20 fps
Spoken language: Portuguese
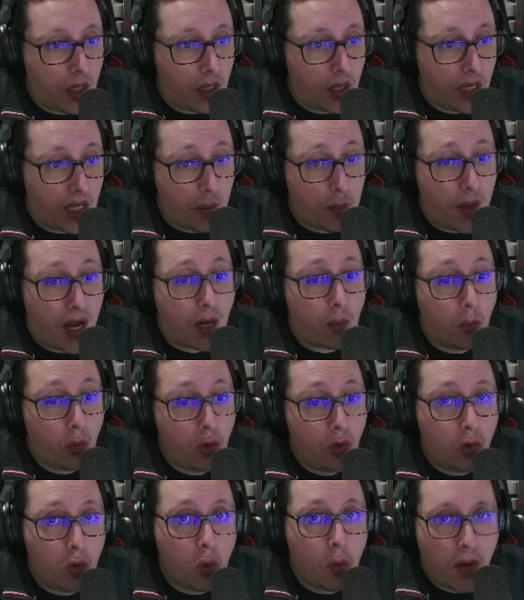gamar
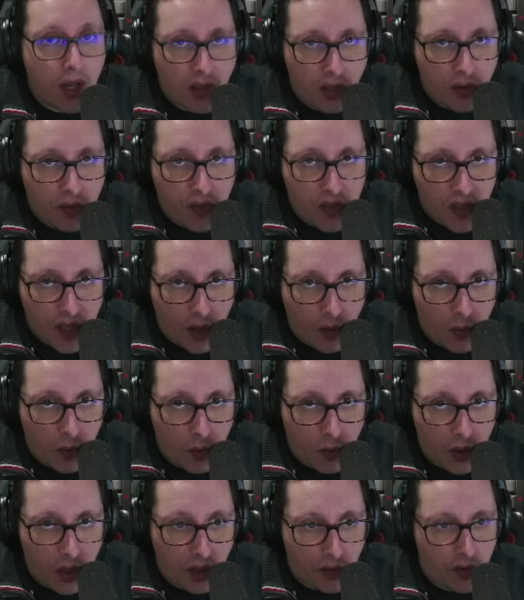muito numa ativação
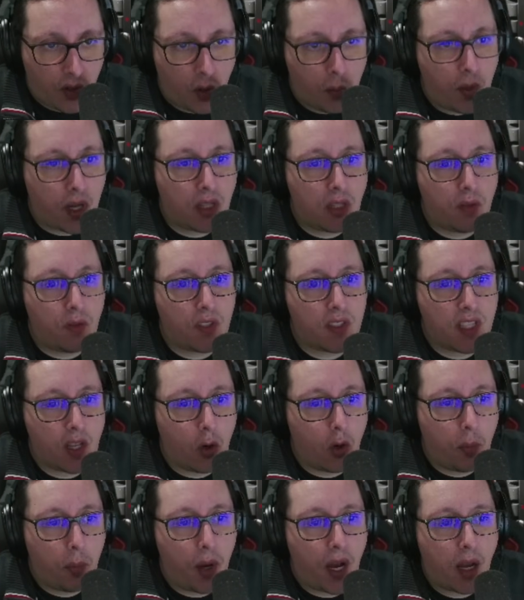e haver uma ativação
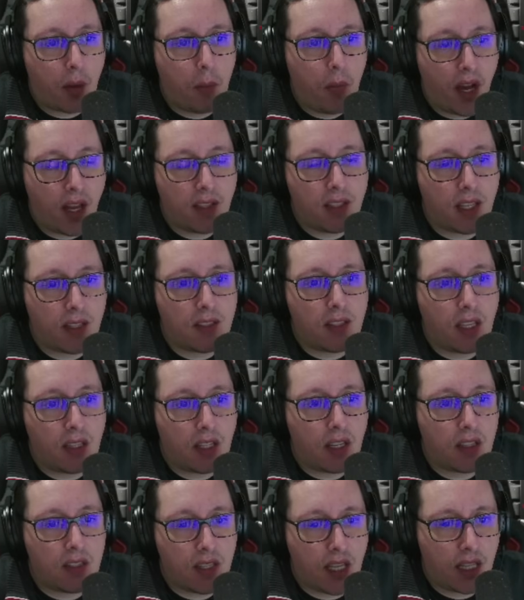que pague mais, etc,
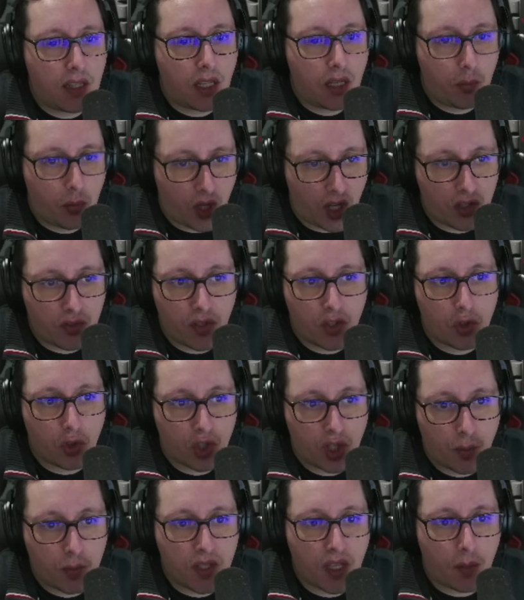etc, porque às vezes nós
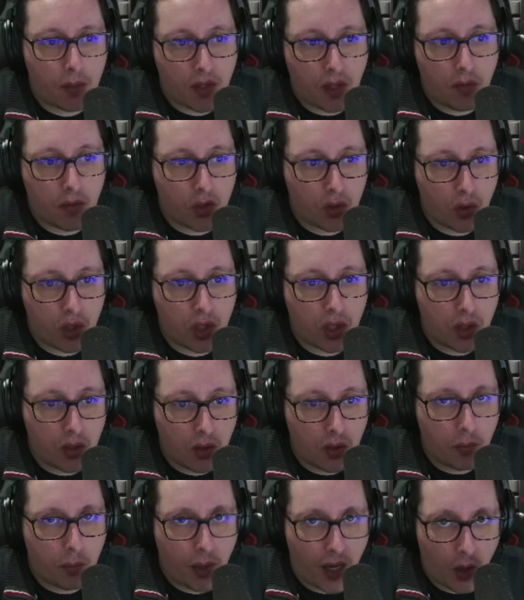temos ativações
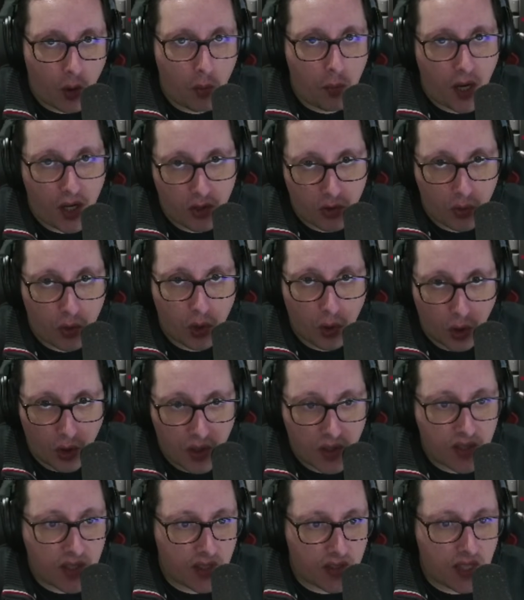que pagam mais do que
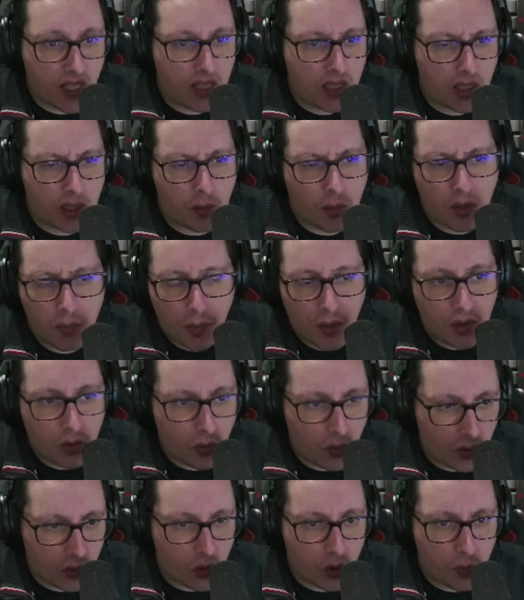outras, etc, também depende
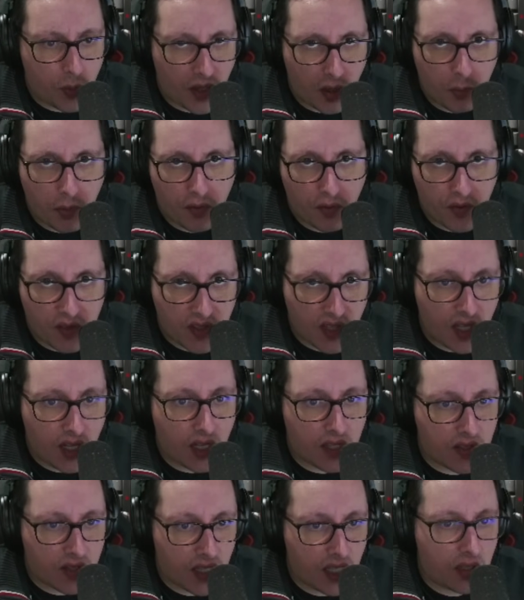do que nos pedem para fazer,
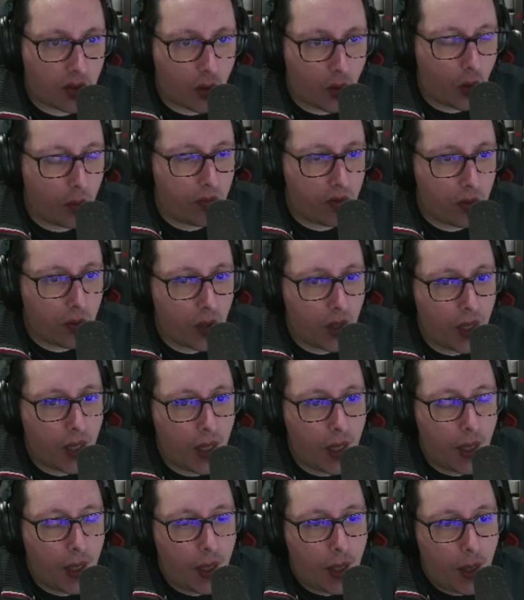etc, é óbvio.
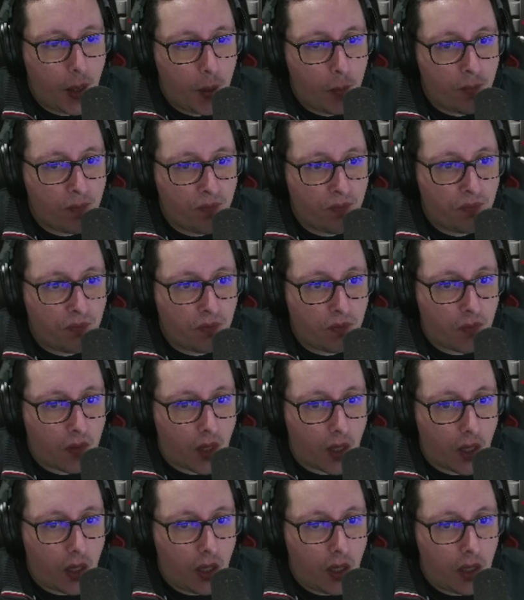
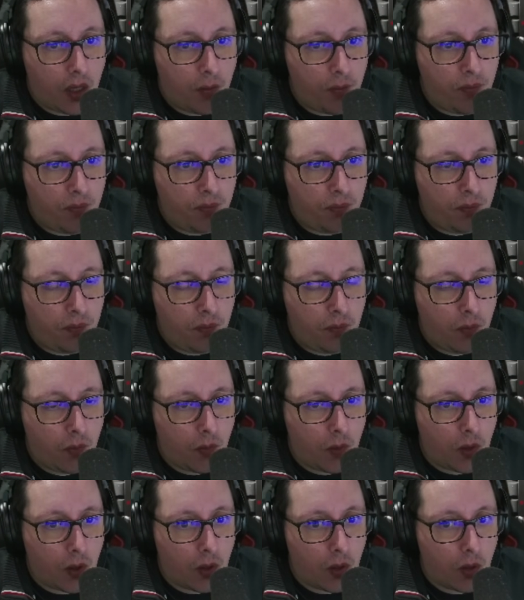Um,
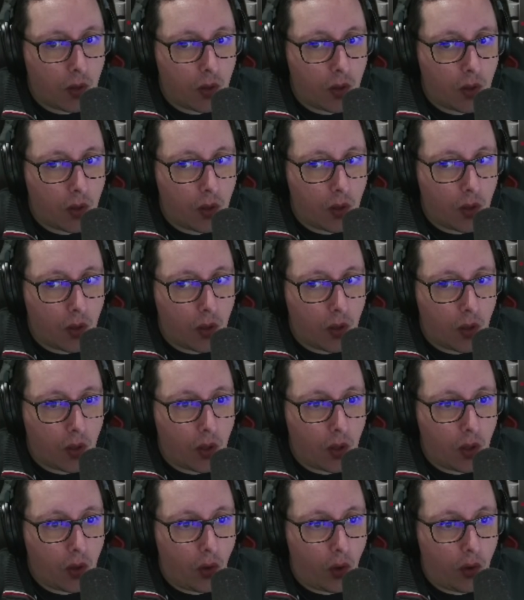
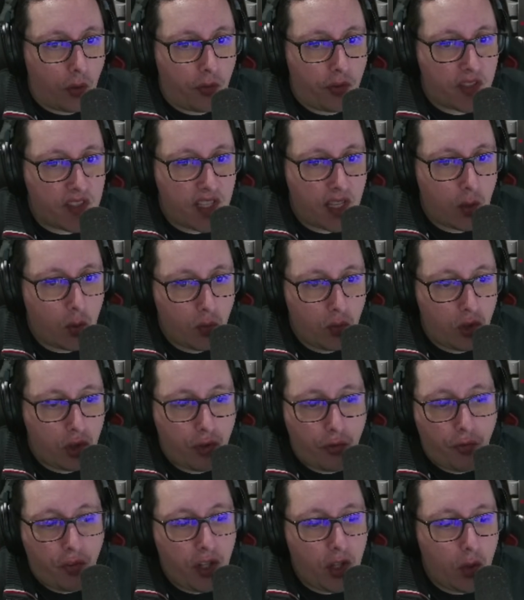ou fazer um
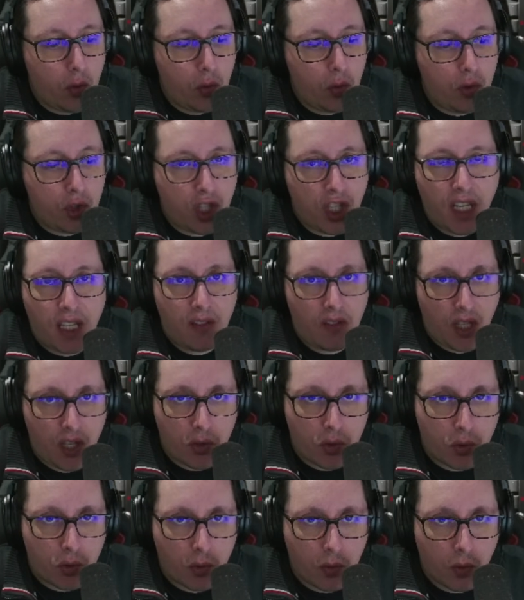desvio
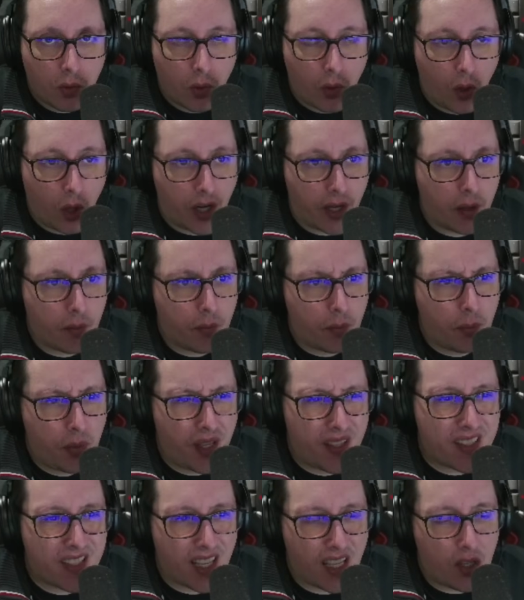gigantesco. Ora,
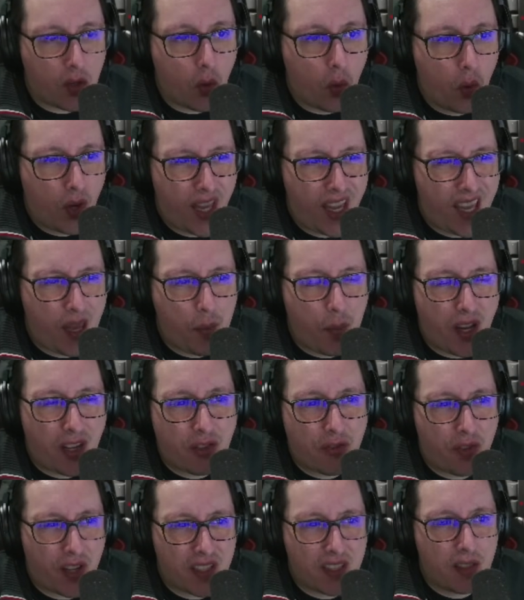pensem, o que é que é mais
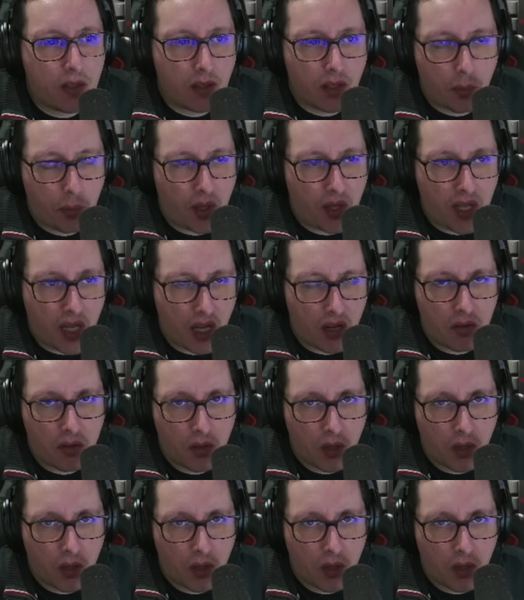fácil de apanhar?